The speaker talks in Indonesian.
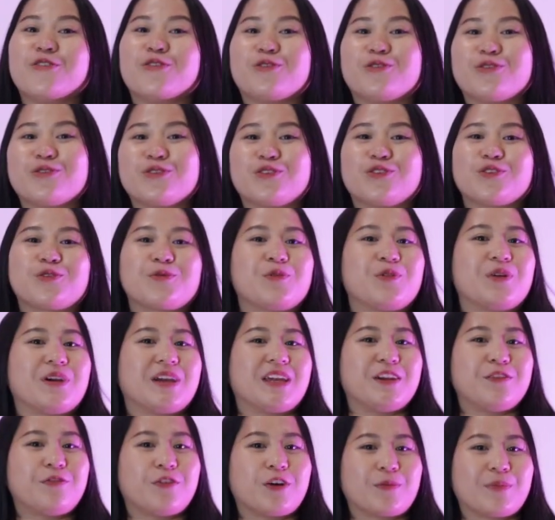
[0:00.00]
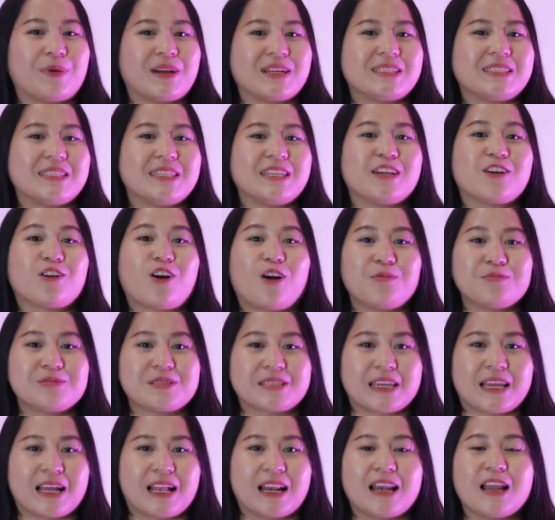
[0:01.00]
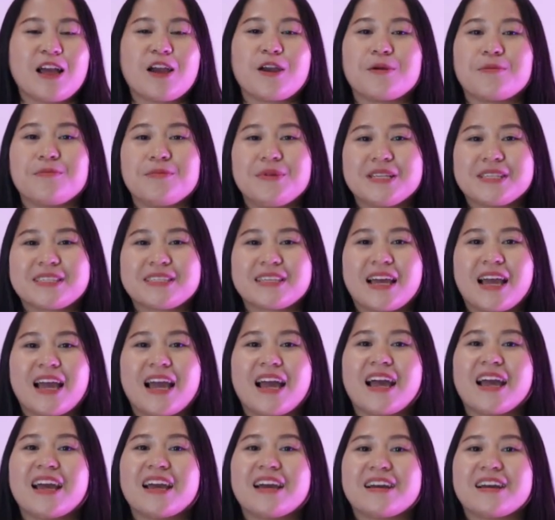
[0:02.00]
untuk informasi Komsel bisa